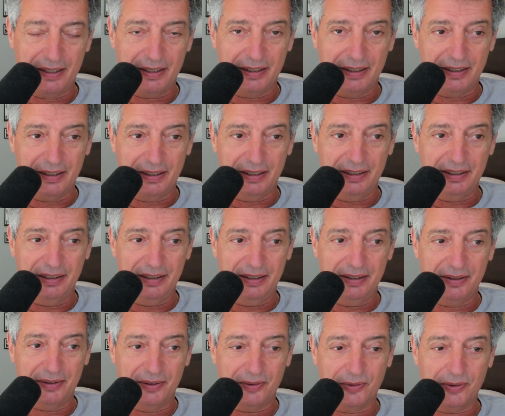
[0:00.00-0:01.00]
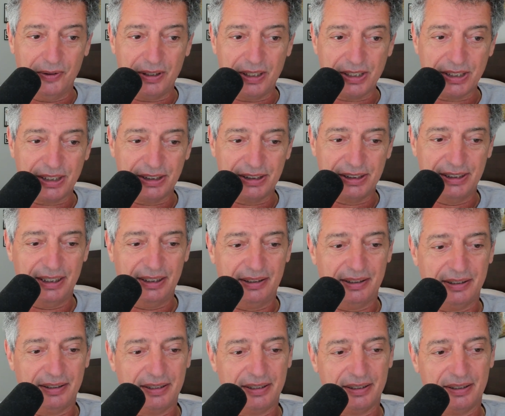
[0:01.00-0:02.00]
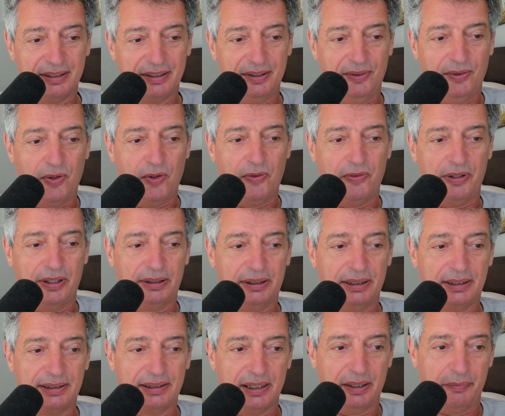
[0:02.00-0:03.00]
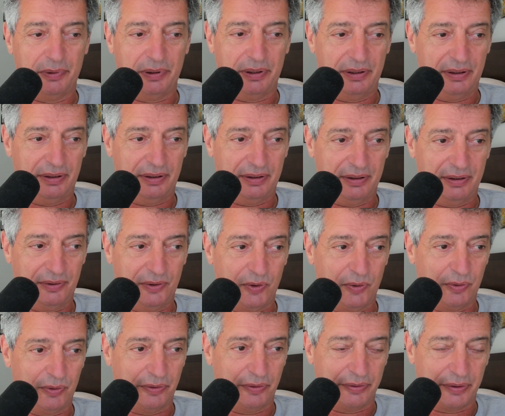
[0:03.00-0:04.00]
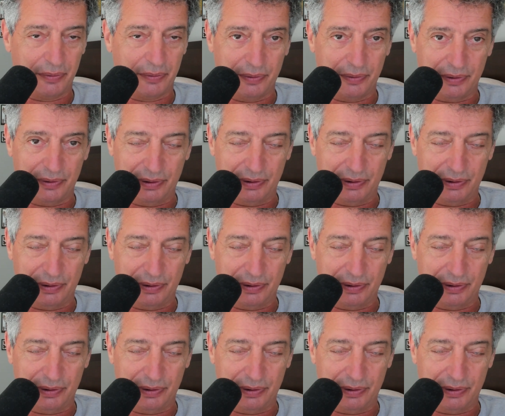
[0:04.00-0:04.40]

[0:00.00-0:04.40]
И он решил сделать новый этот самый, э, новый,